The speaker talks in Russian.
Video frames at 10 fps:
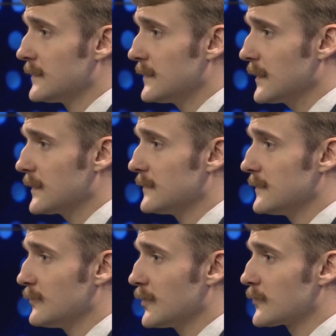Так,
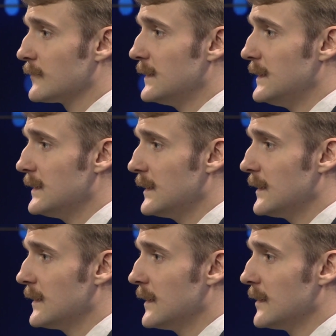на прошлой
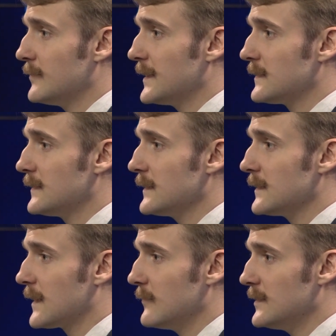неделе
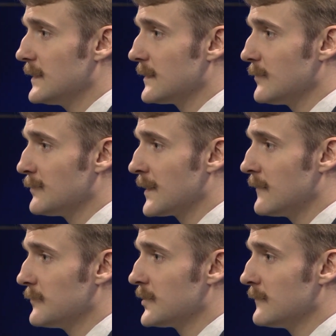председатель Комитета по
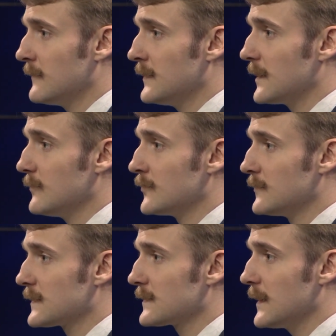правам человека
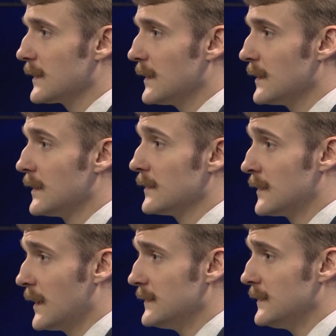Бундестага
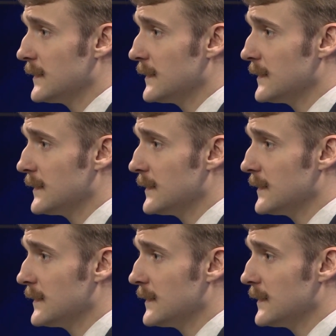Гайд